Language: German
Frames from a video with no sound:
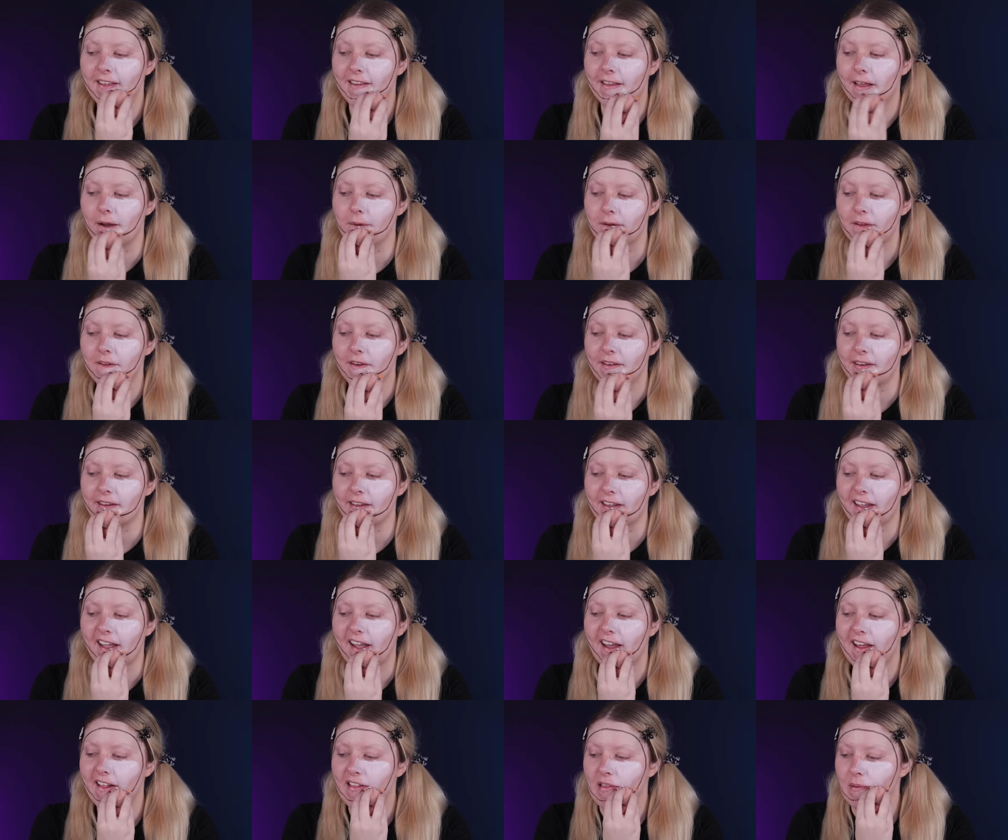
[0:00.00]
Ich glaube, ich werde den
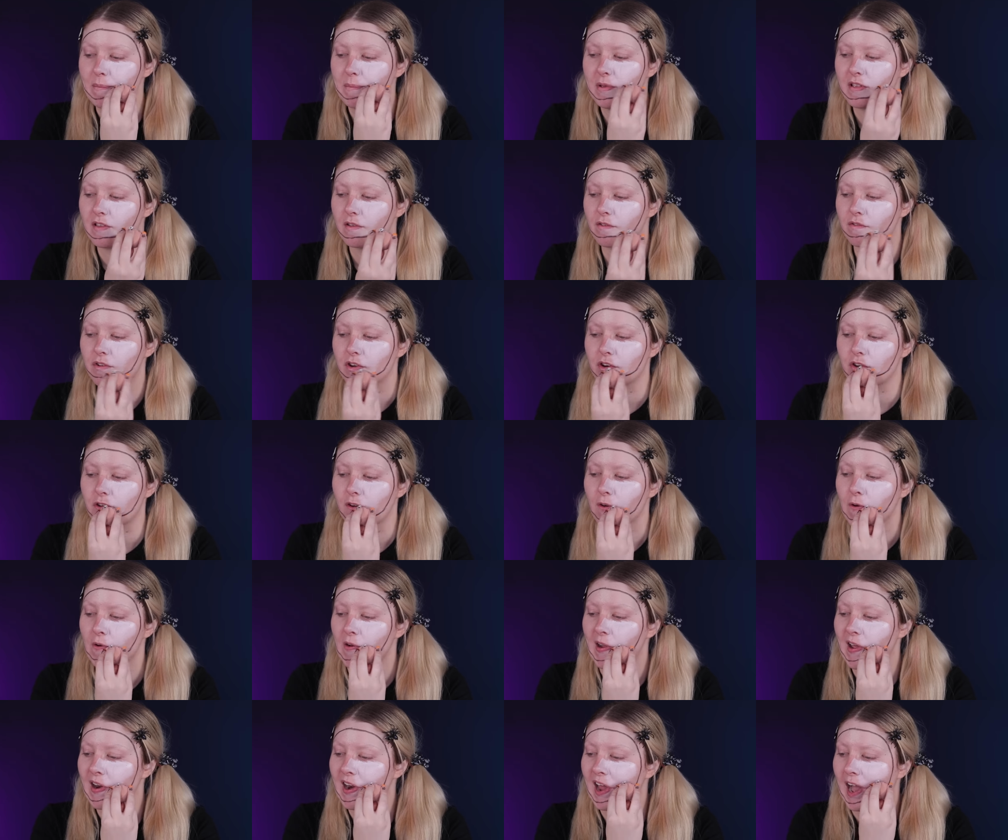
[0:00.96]
Kreis ein bisschen
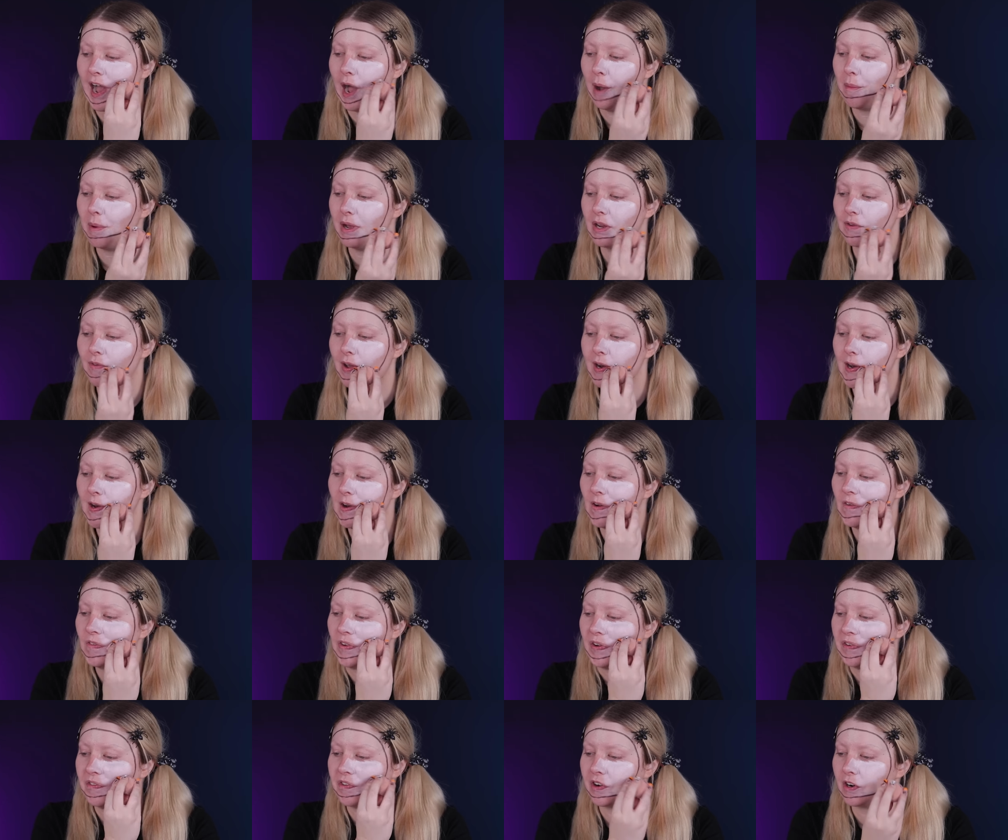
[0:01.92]
verschönern, aber ich werde ihn
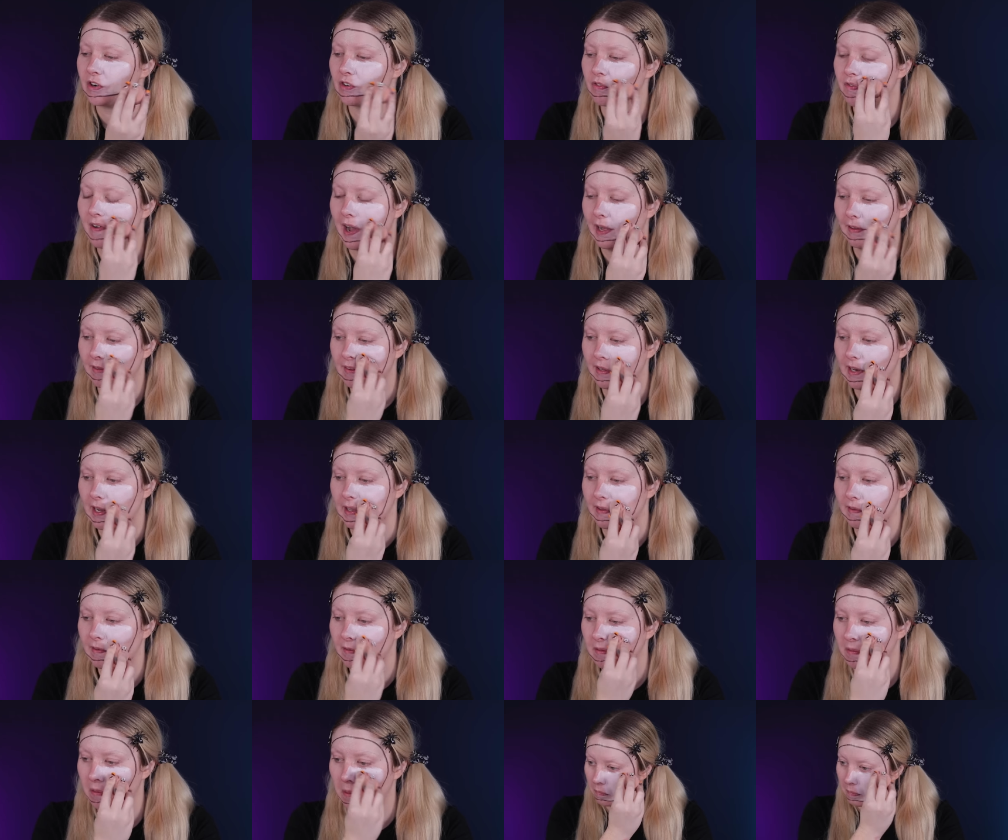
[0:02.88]
auf jeden Fall schwarz
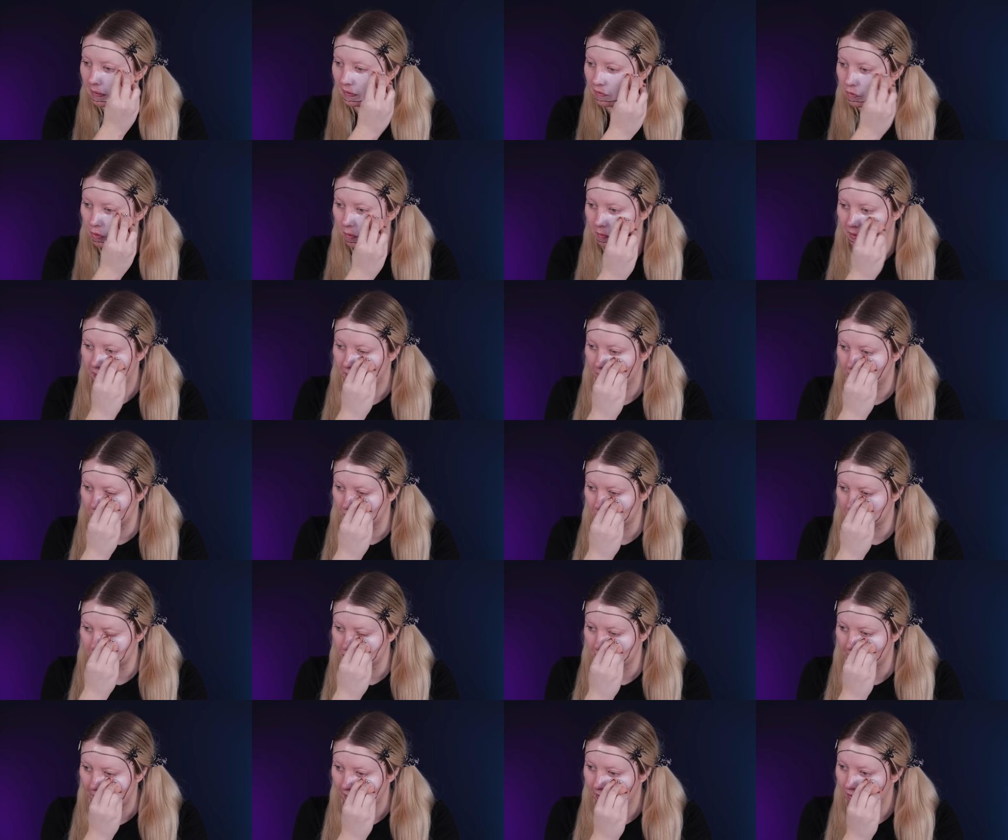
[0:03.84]
lassen. Weil so habe ich das
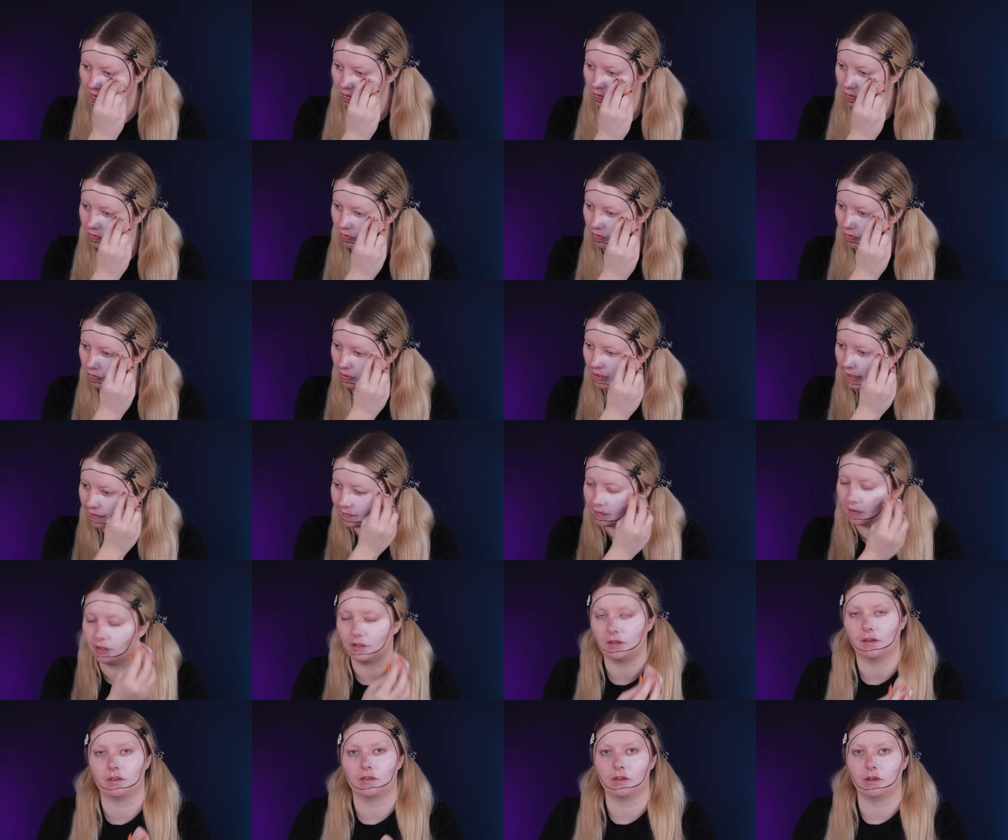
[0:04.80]
verstanden und so lasse
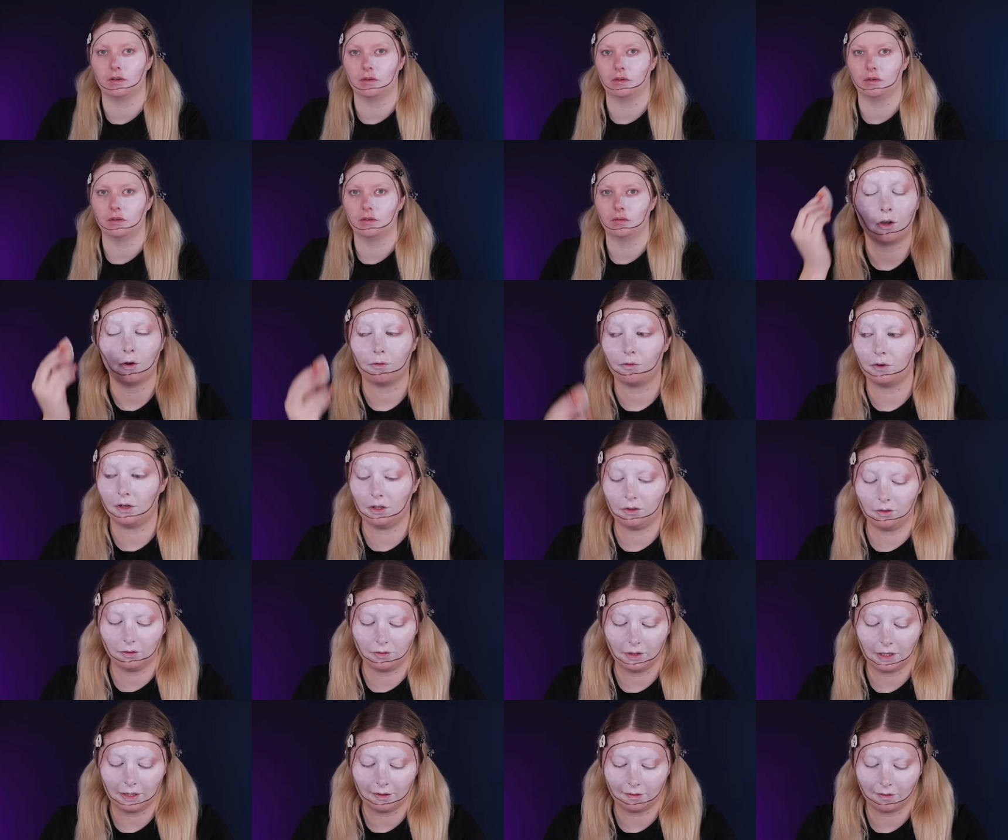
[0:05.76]
ich das auch. Ich hoffe, das
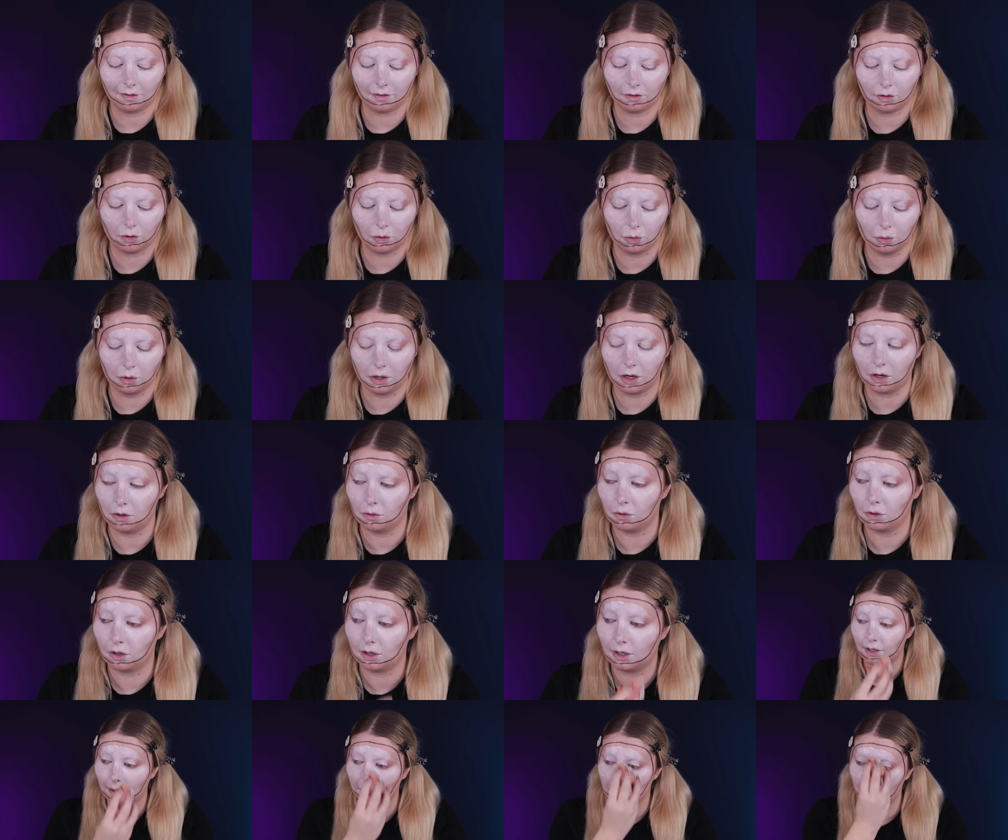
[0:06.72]
wird wenigstens ein cooler
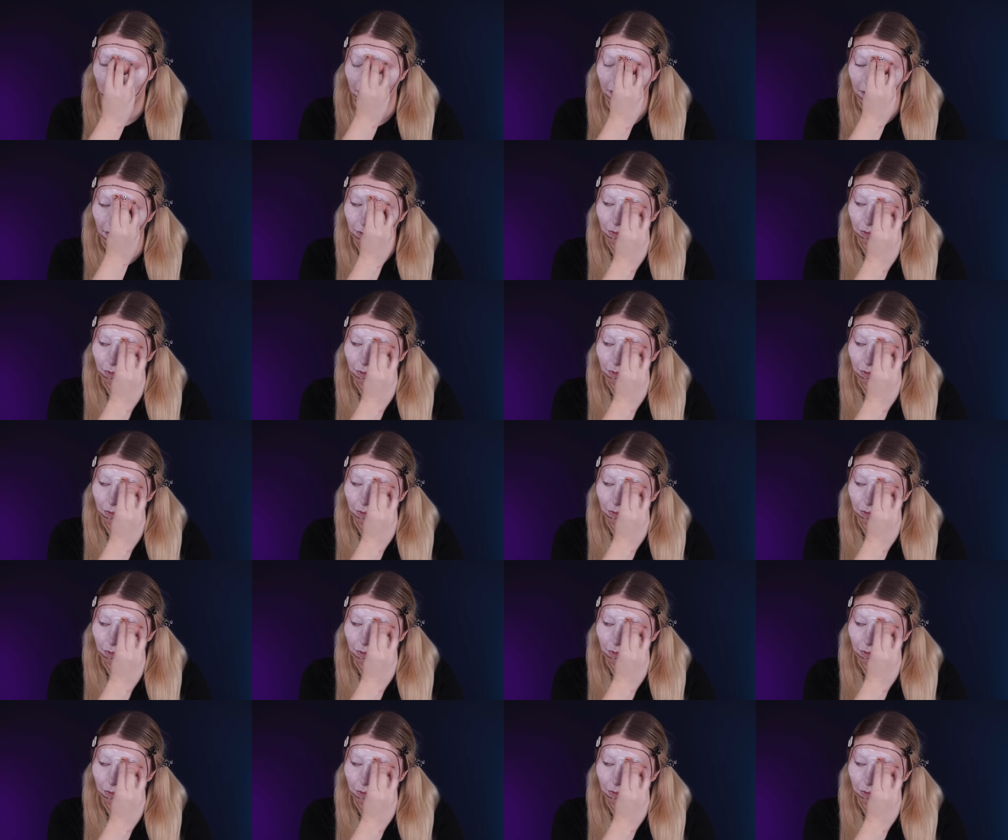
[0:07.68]
Look. Ich habe so ein